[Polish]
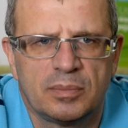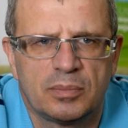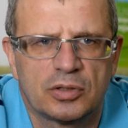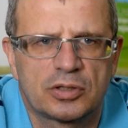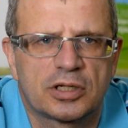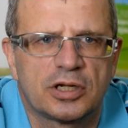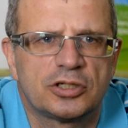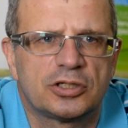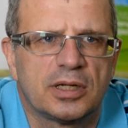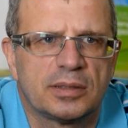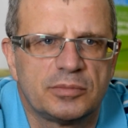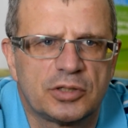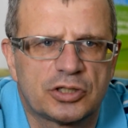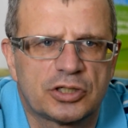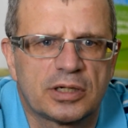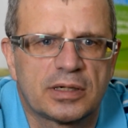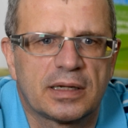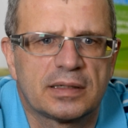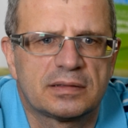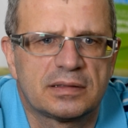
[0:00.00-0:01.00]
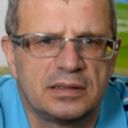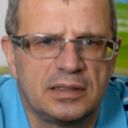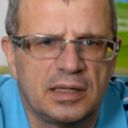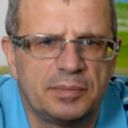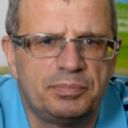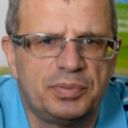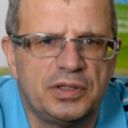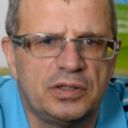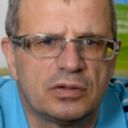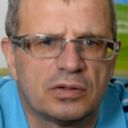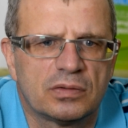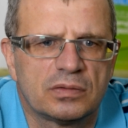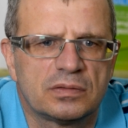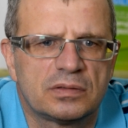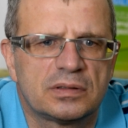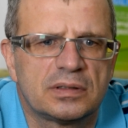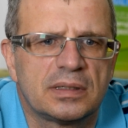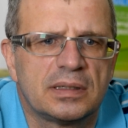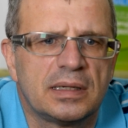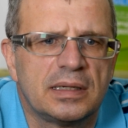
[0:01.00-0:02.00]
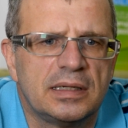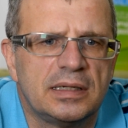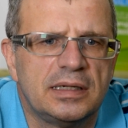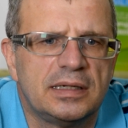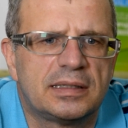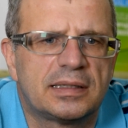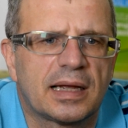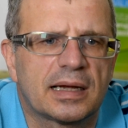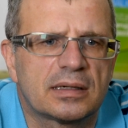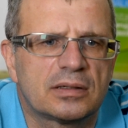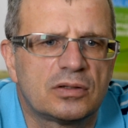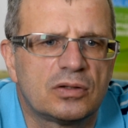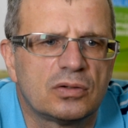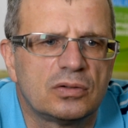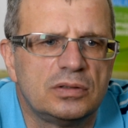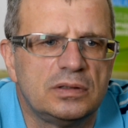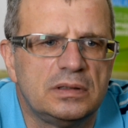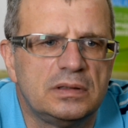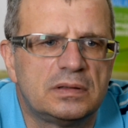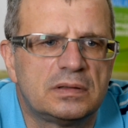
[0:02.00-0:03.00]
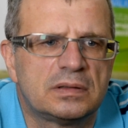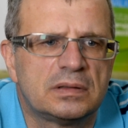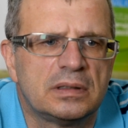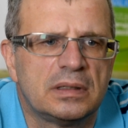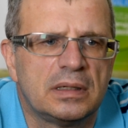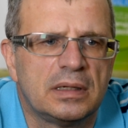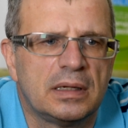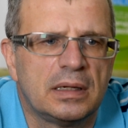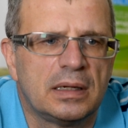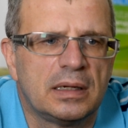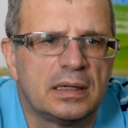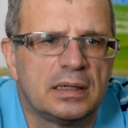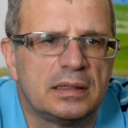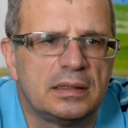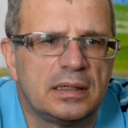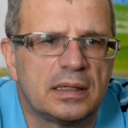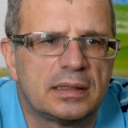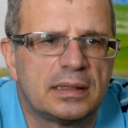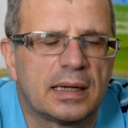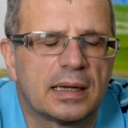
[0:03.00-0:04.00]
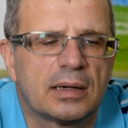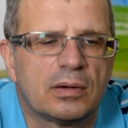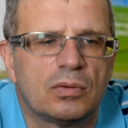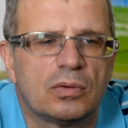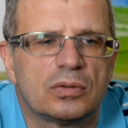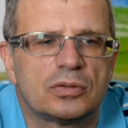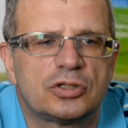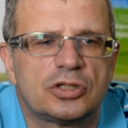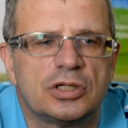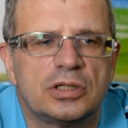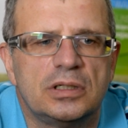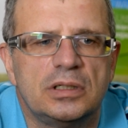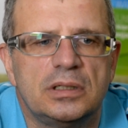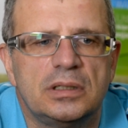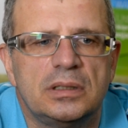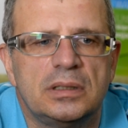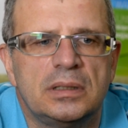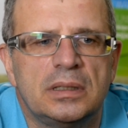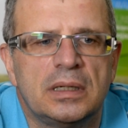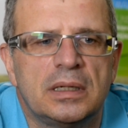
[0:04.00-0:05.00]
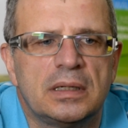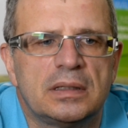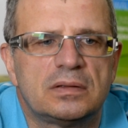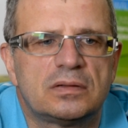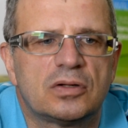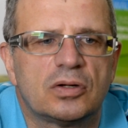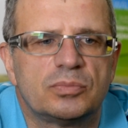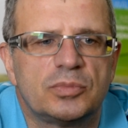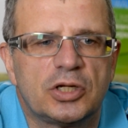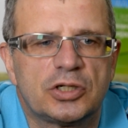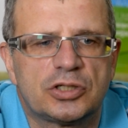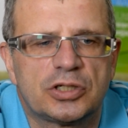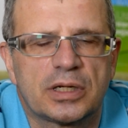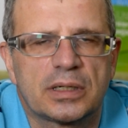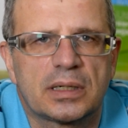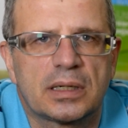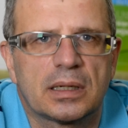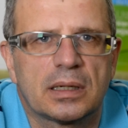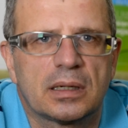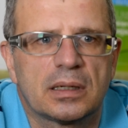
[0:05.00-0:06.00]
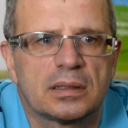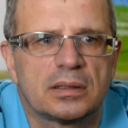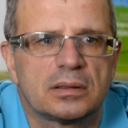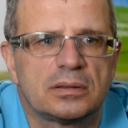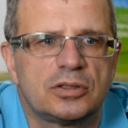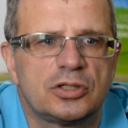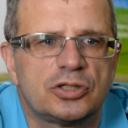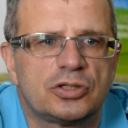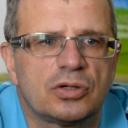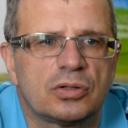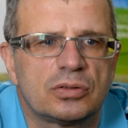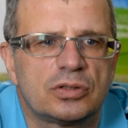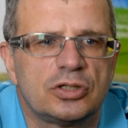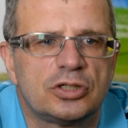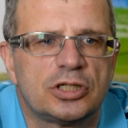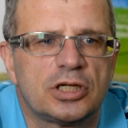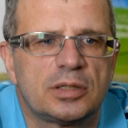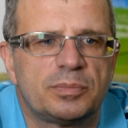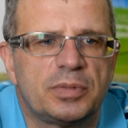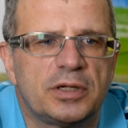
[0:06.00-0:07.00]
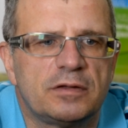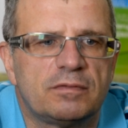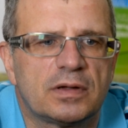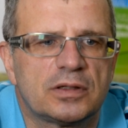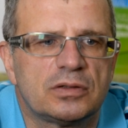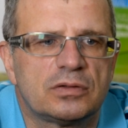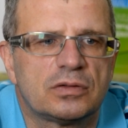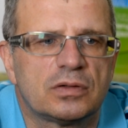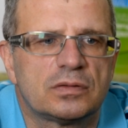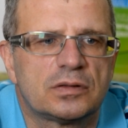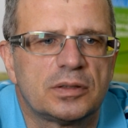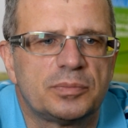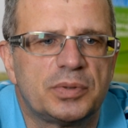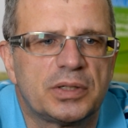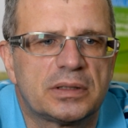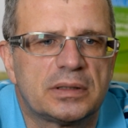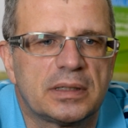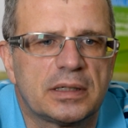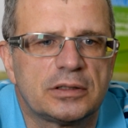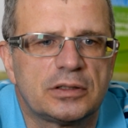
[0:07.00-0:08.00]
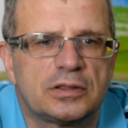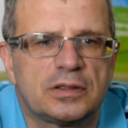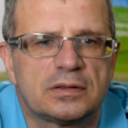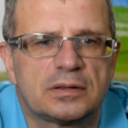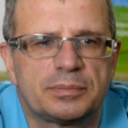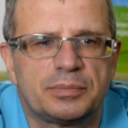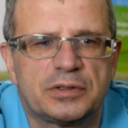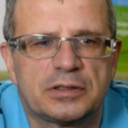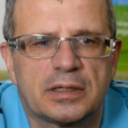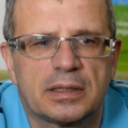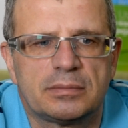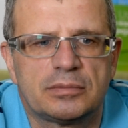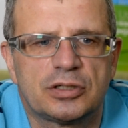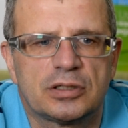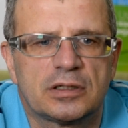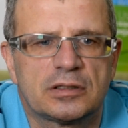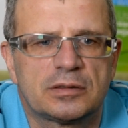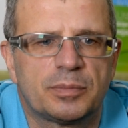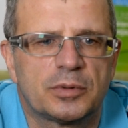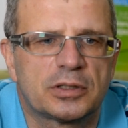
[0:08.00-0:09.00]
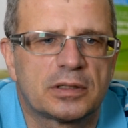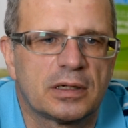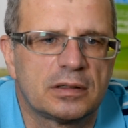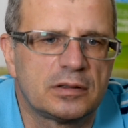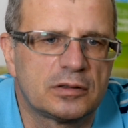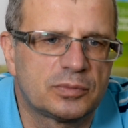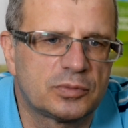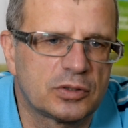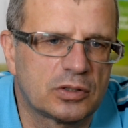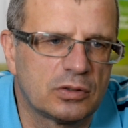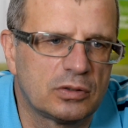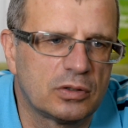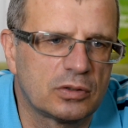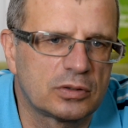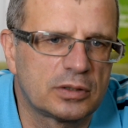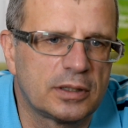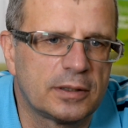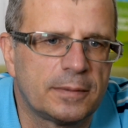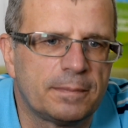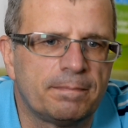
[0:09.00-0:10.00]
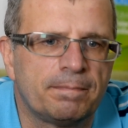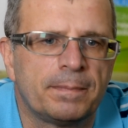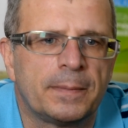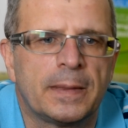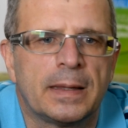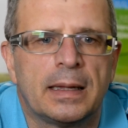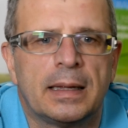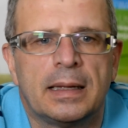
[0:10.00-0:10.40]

podkreślam jeszcze raz, nie pijąc i tak to nic nie dało. Czyli co mnie czeka, 10 sierpień 2015, zapisałem się na spotkanie z psychologiem,